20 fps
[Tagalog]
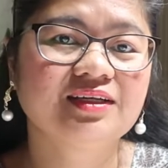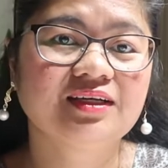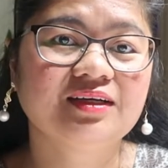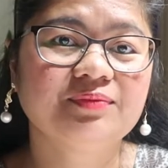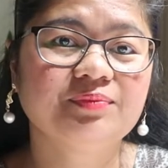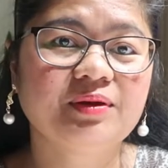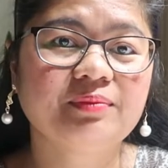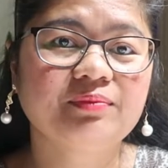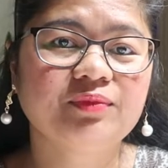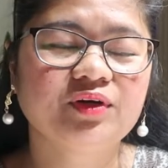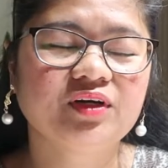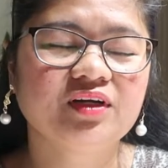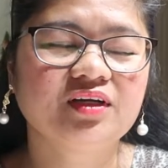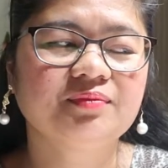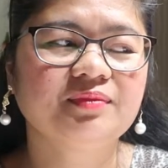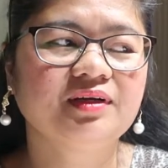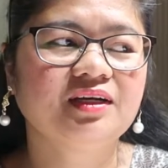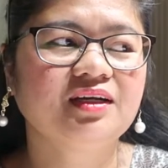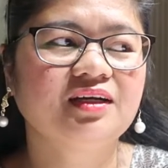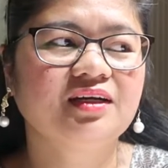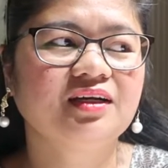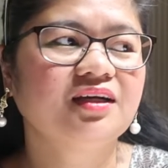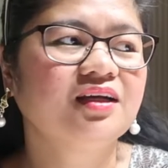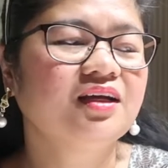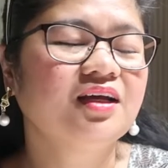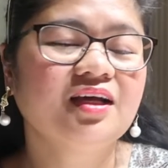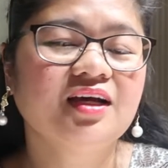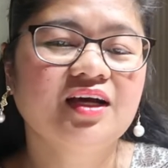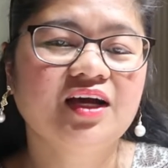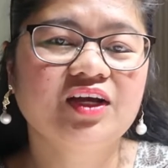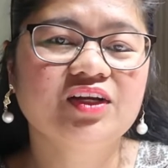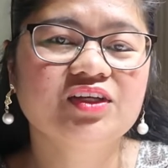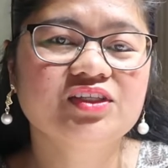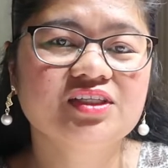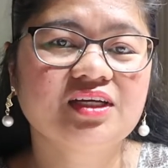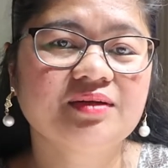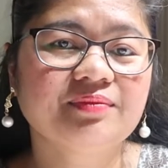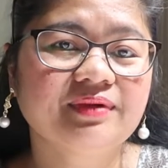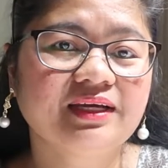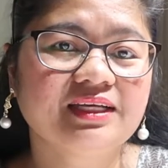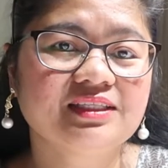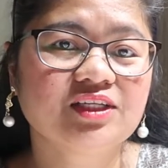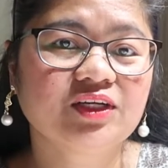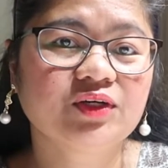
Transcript: sa member ng mga ano dyan, bes?